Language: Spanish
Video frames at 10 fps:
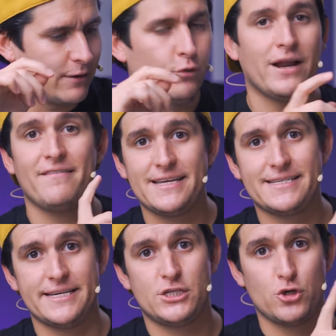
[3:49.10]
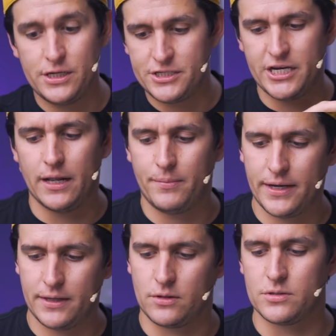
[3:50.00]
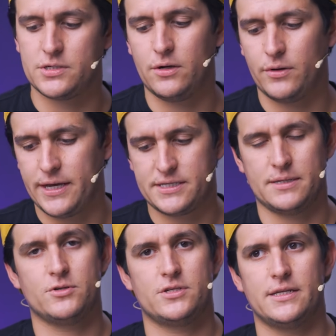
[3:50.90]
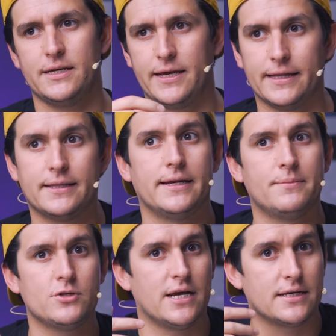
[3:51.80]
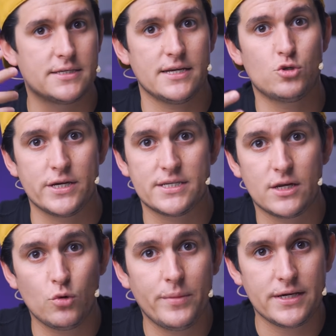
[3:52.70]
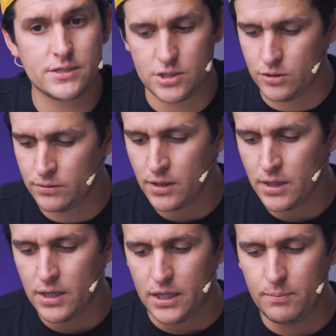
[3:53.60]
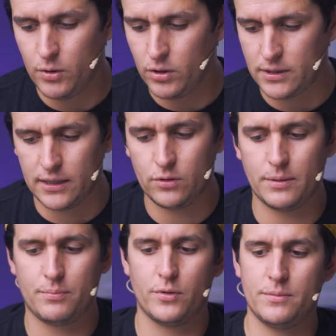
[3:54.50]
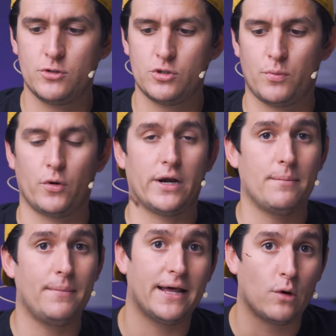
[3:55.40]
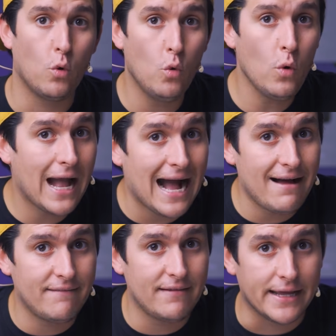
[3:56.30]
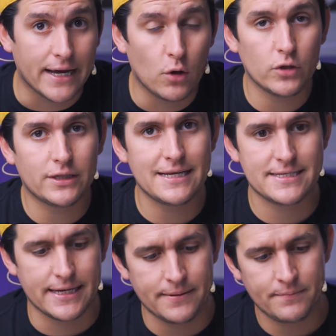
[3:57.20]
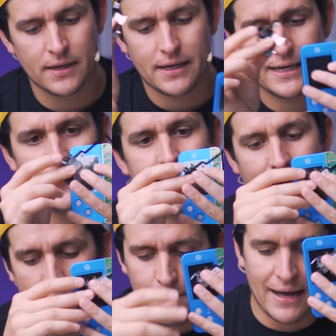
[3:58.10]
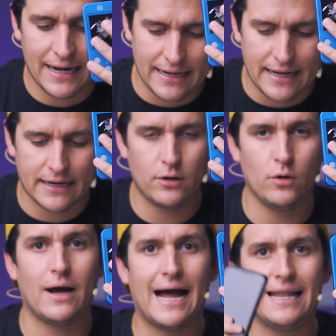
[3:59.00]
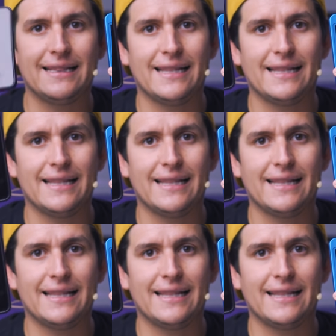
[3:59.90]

una vez hecho el jailbreak, entonces lo que hacemos es de que ya tenemos acceso a esa numeración y por lo tanto ya podemos programar un cable JC y amarrarlo al